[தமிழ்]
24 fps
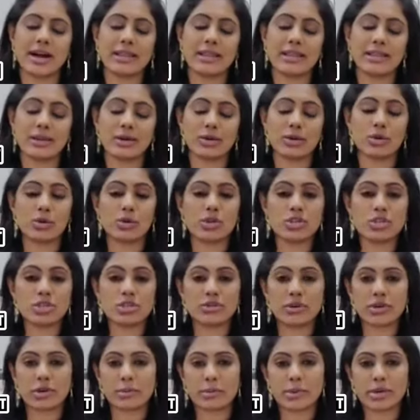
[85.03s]
அந்த குடிச்சிட்டு
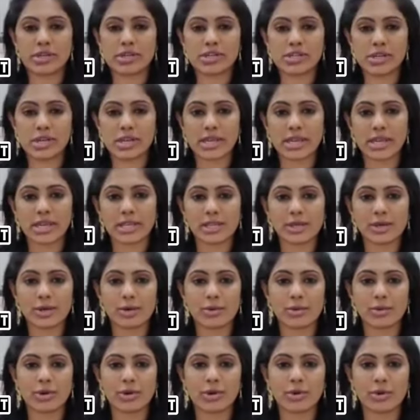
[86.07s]
வர மனுஷனை
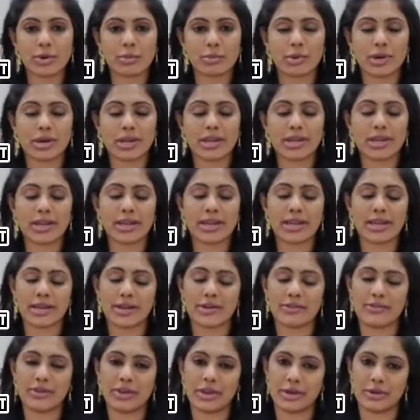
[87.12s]
ஏற்றுக்கக்கூடிய ஒரு மனநிலை எனக்கு
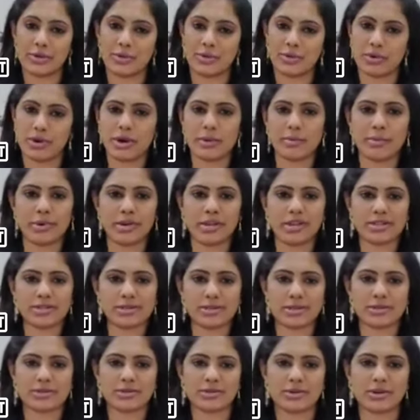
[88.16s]
வேணும் அப்படின்னு
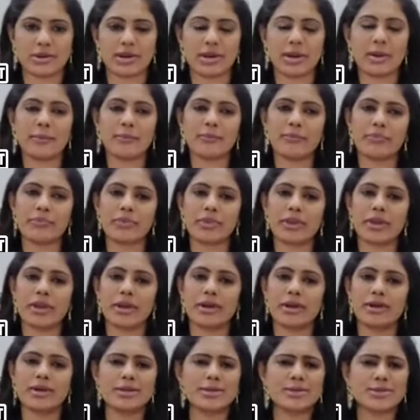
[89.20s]
சொல்லி சொன்னாங்க
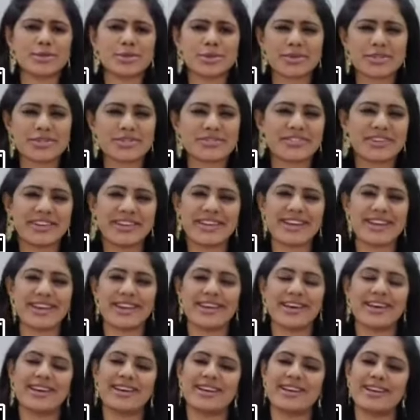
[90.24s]
ஸோ ஸ்வீட்டில்
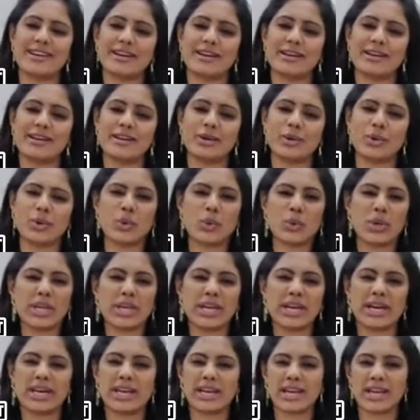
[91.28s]

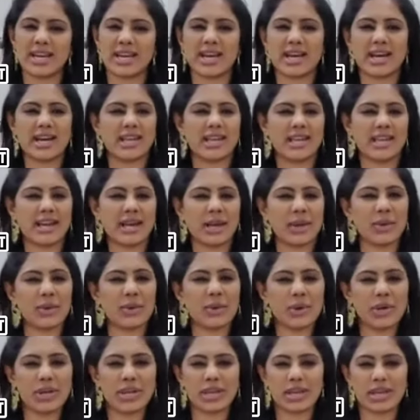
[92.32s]
குடிகாரன் நாயை
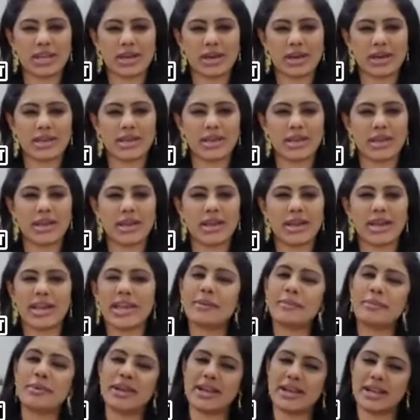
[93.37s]
அயோக்கிய நாயை
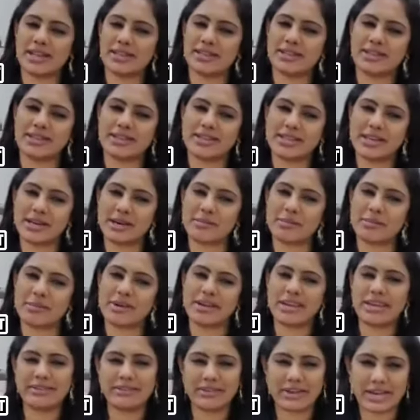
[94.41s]
இப்படிலாம் திட்டாமல்
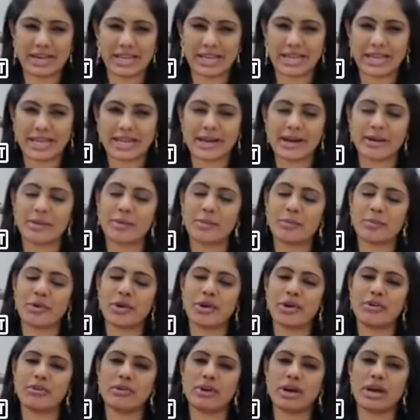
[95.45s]
நீ விளங்காமல்
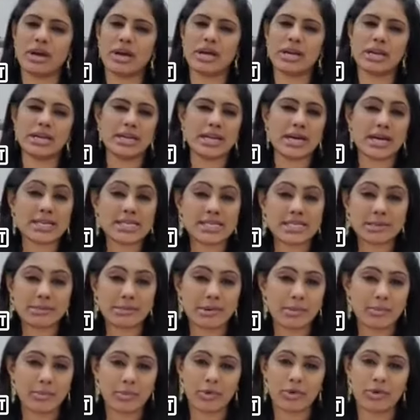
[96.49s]
போயிடுவ நாசமாக
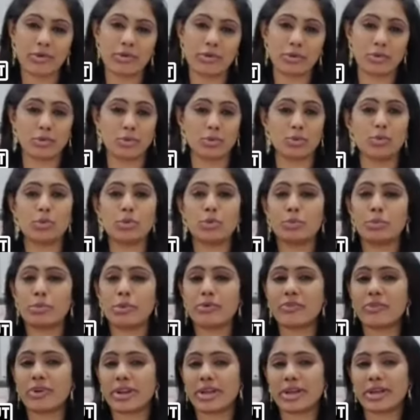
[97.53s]
போயிடும்
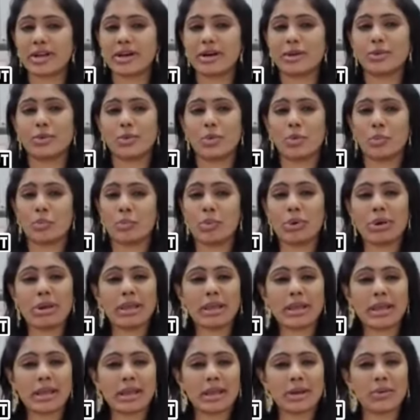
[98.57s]
குடும்பம் வழங்காது உன்
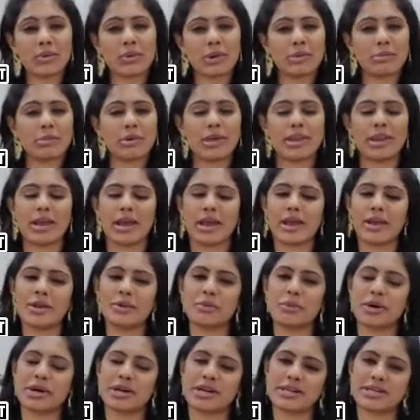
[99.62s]
பிள்ளைகள்லாம் உன்ன மாதிரி
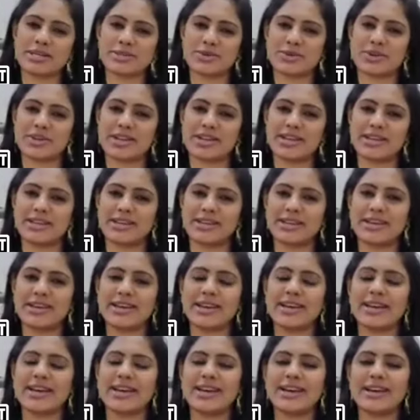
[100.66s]
ஆயிடுவாங்கன்னு சொல்லிட்டு
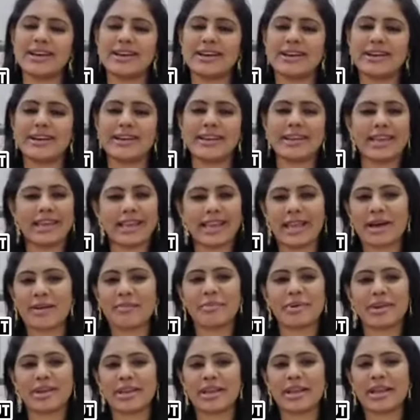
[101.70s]
எல்லா
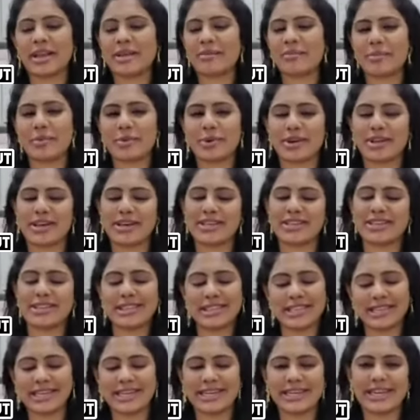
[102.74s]
பெண்களை போல்
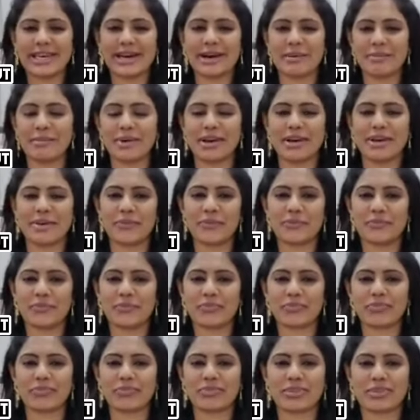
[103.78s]
திட்டாமல்
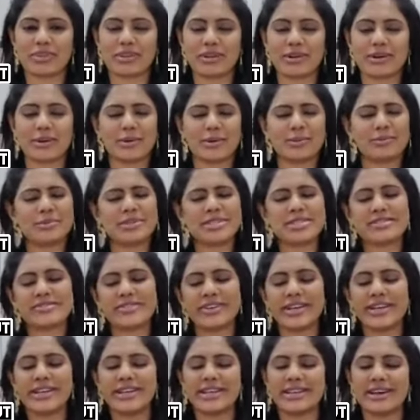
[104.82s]
ரொம்ப
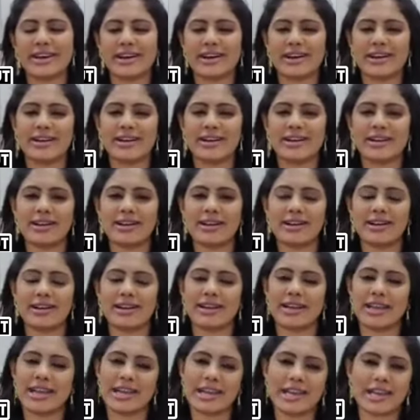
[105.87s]
ஸ்வீட்டாக
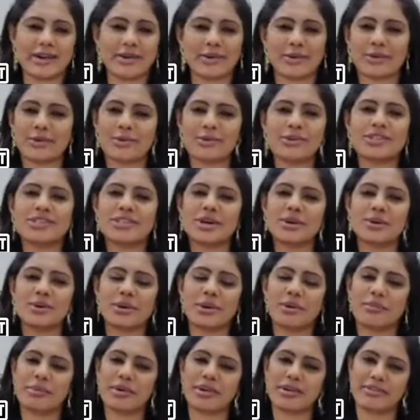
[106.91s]
எனக்கு அவர் குடித்தா கூட
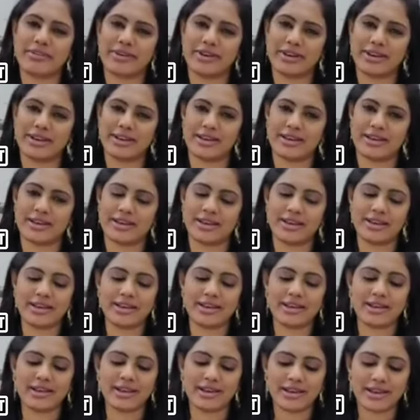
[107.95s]
பரவாயில்ல
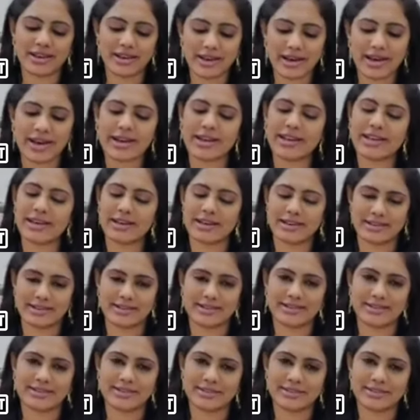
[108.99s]
ஆனால்